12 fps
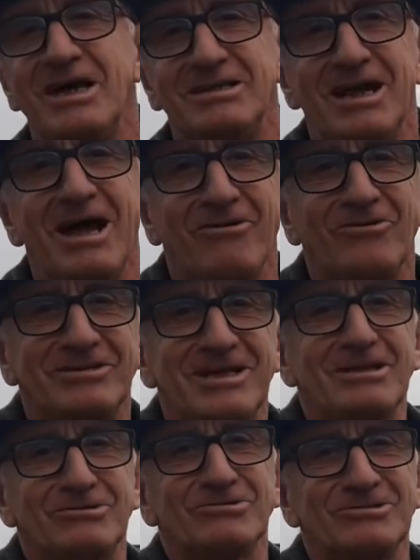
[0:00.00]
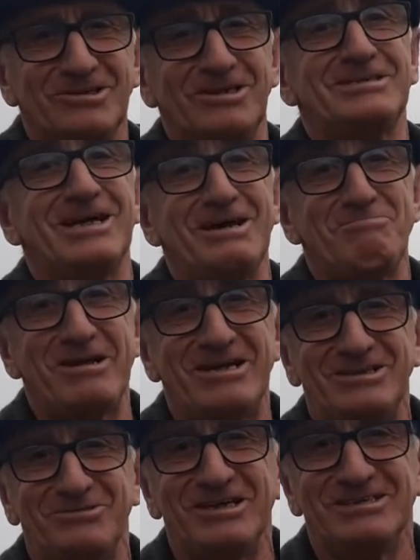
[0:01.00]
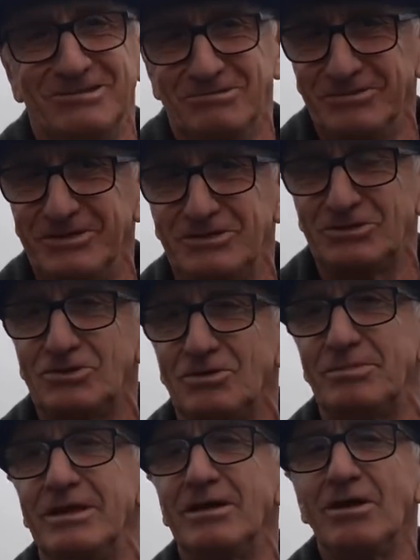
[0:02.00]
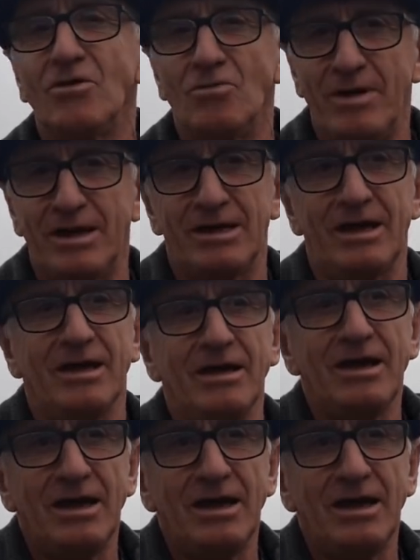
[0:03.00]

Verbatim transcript: entrar em contato com nós aí para a gente fazer um vídeo sobre como é que é.